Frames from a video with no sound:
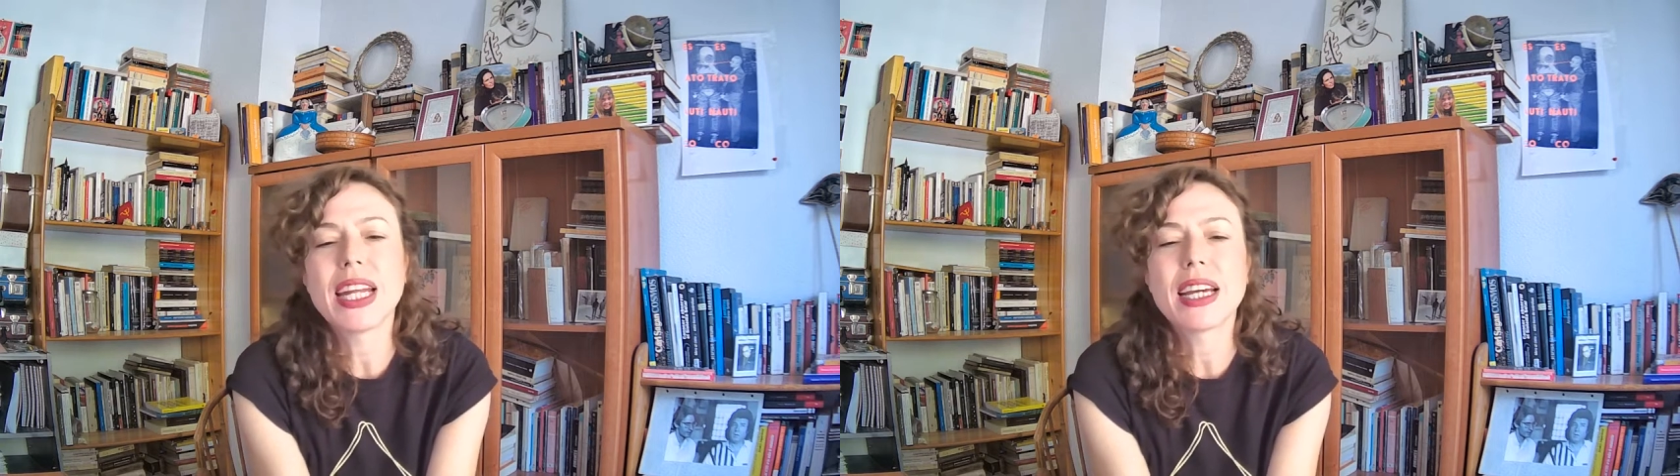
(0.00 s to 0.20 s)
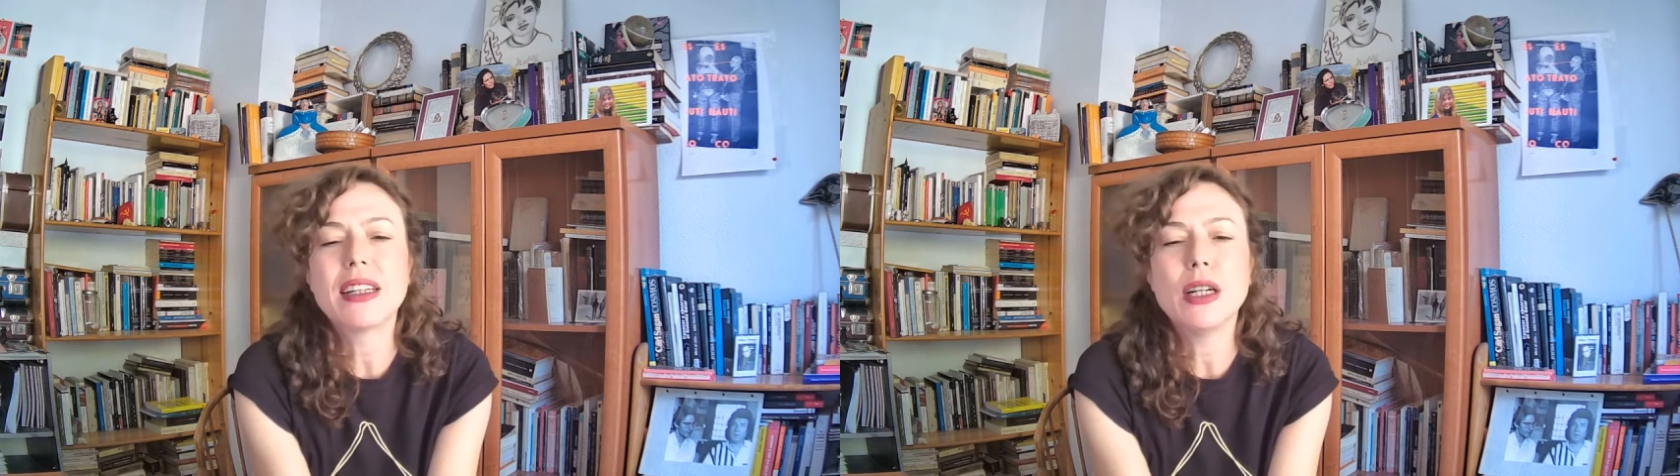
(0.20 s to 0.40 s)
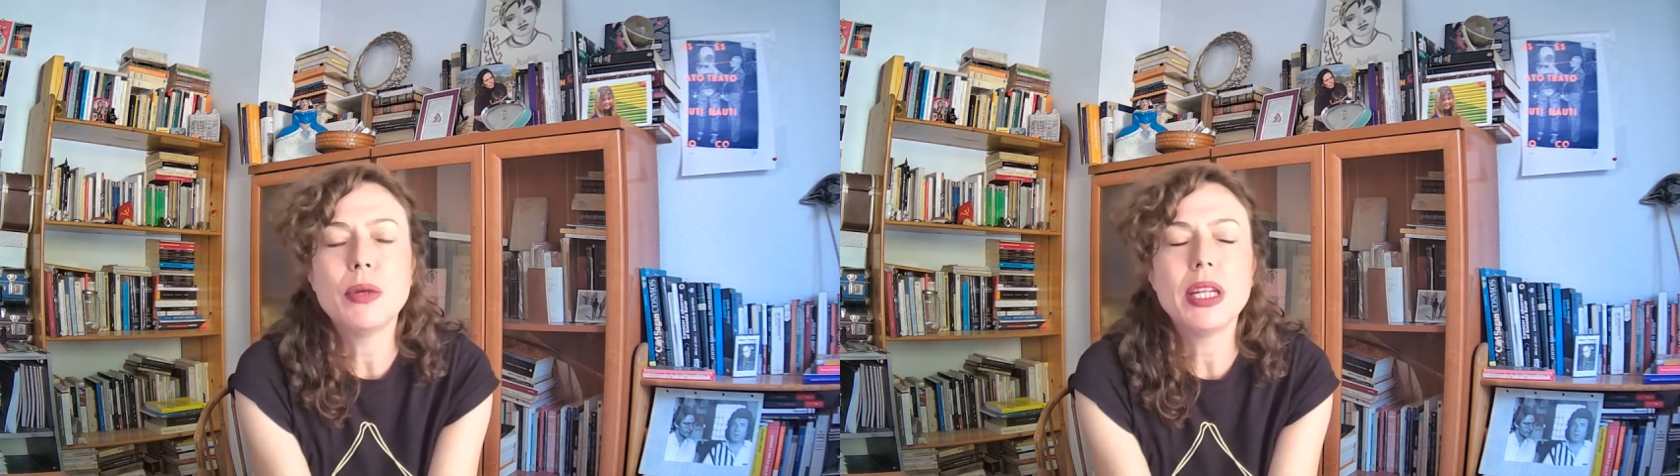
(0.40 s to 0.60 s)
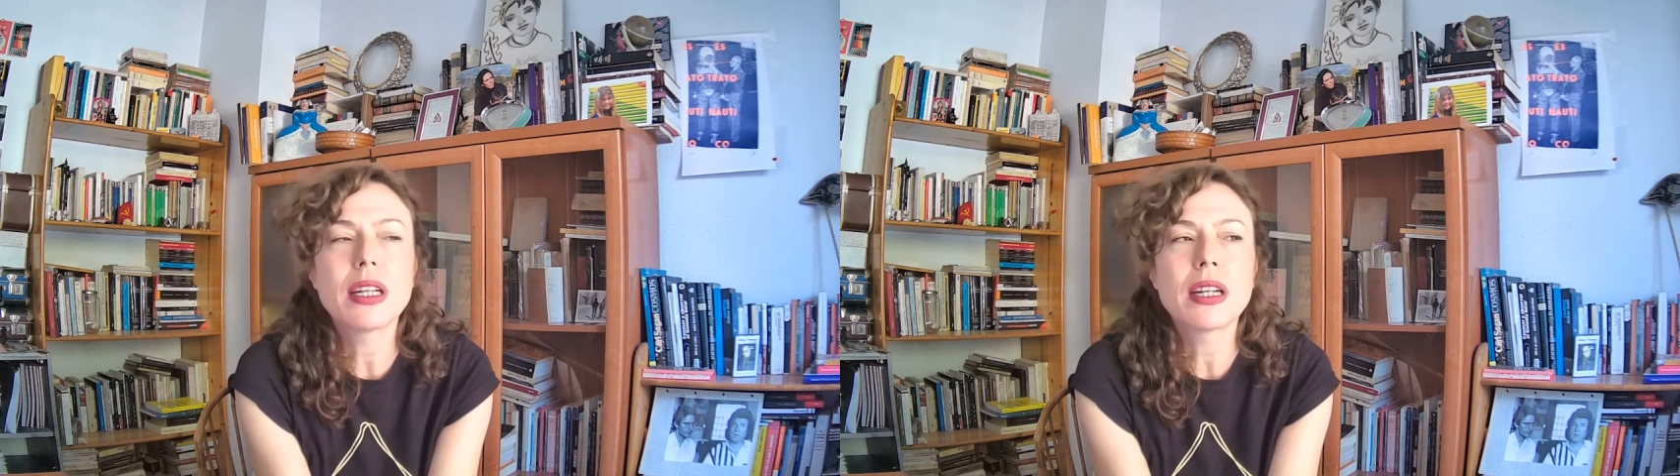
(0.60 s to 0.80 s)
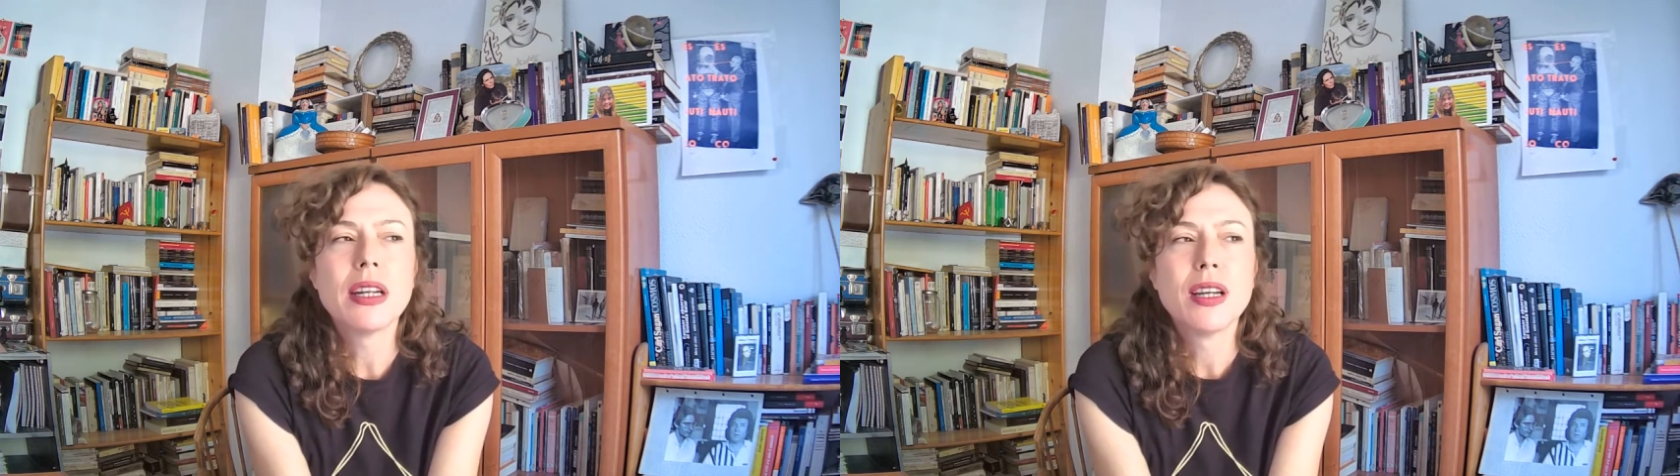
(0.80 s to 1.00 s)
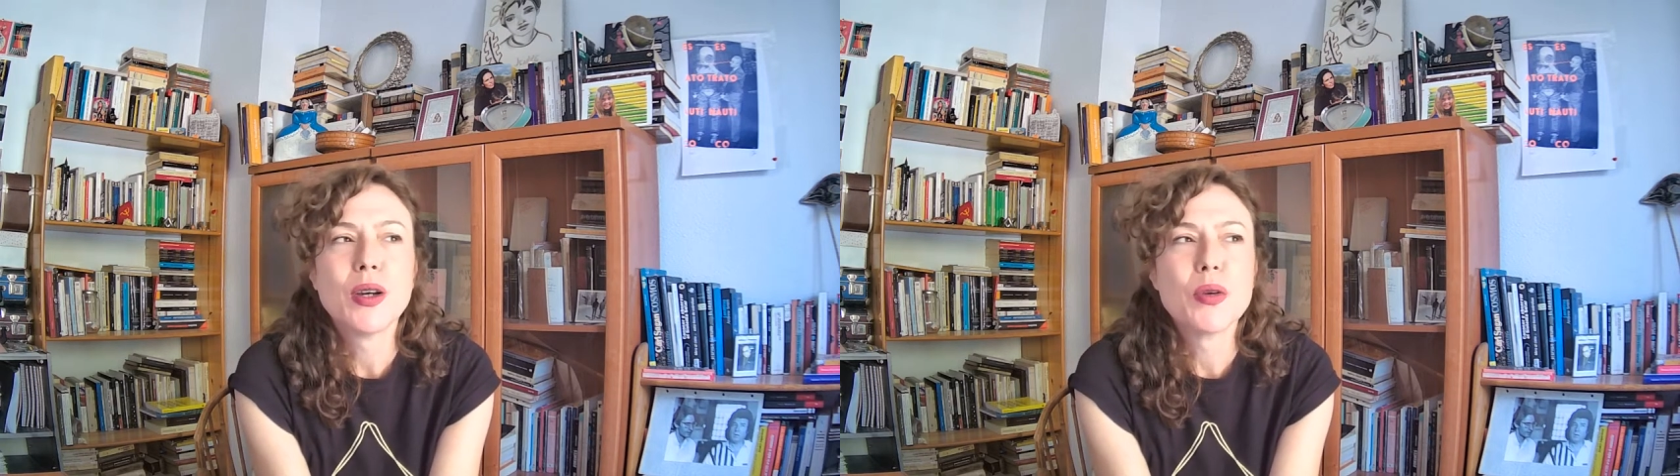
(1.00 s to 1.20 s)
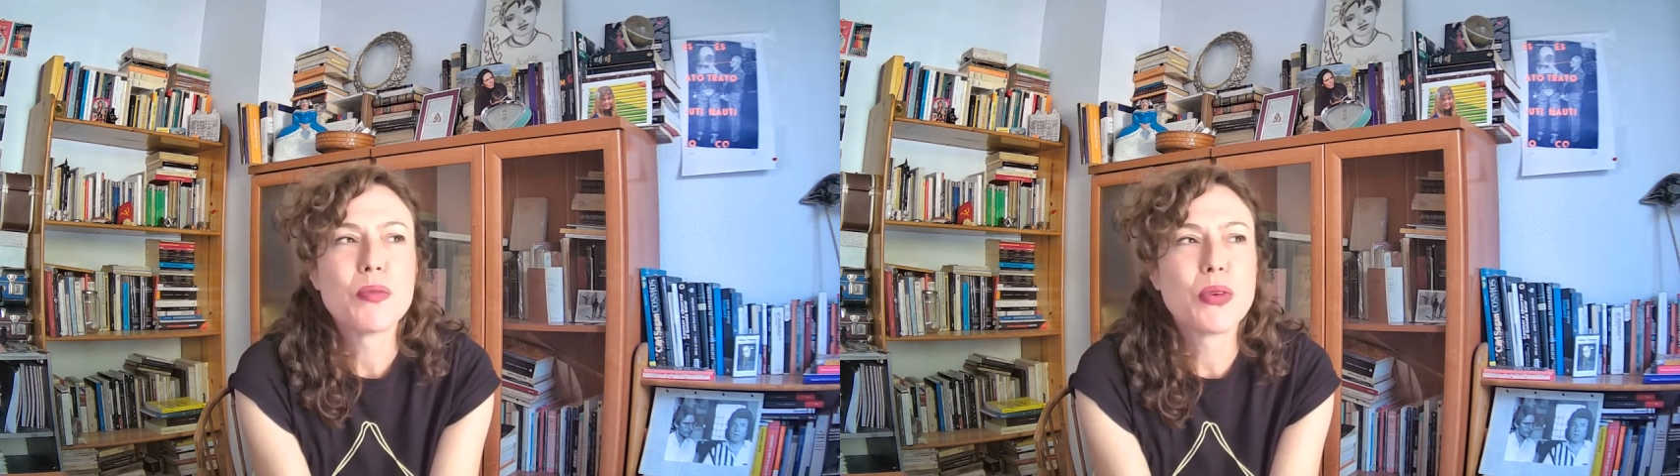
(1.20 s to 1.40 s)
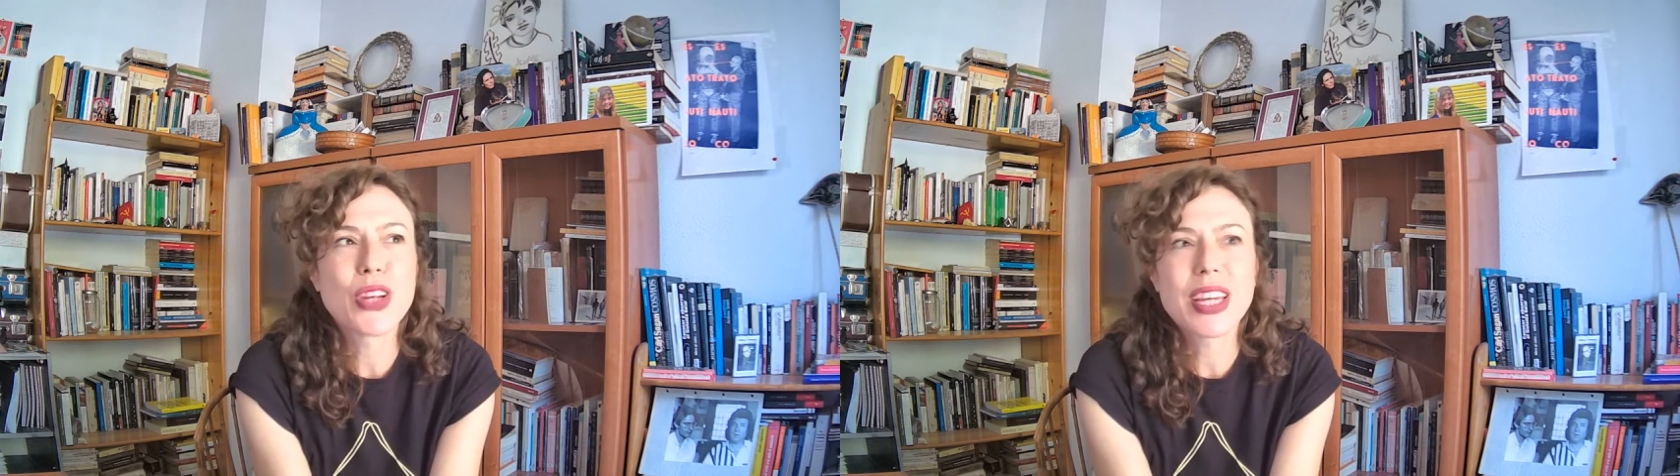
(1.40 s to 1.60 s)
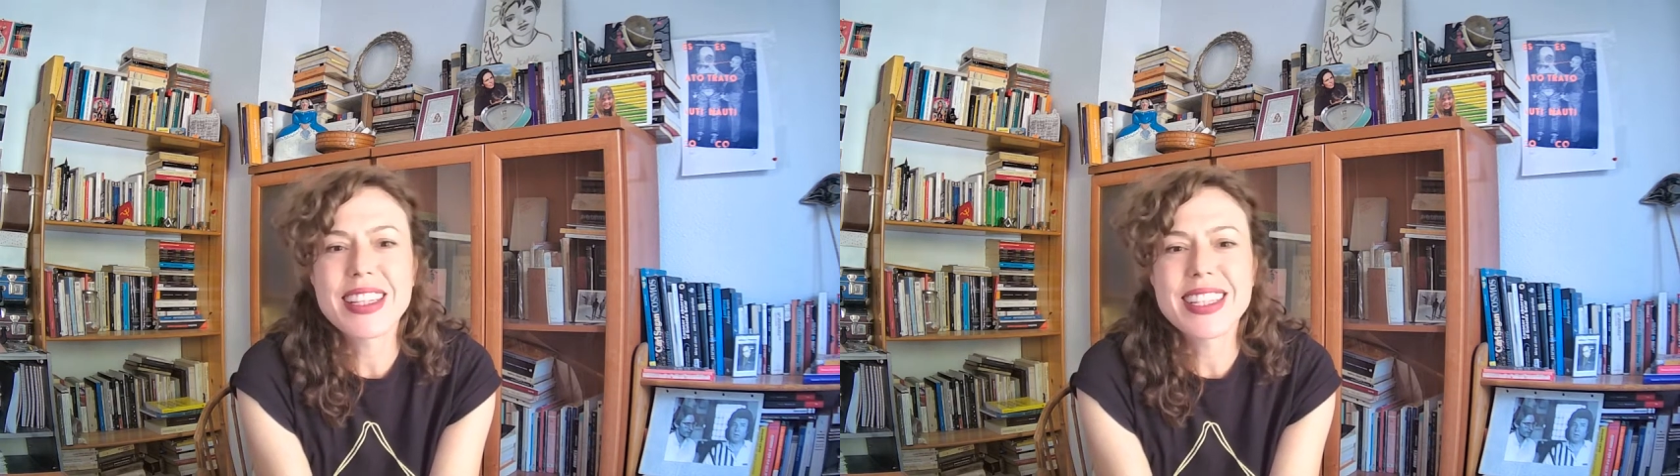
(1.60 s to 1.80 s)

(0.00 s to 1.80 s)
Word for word: a escribir, porque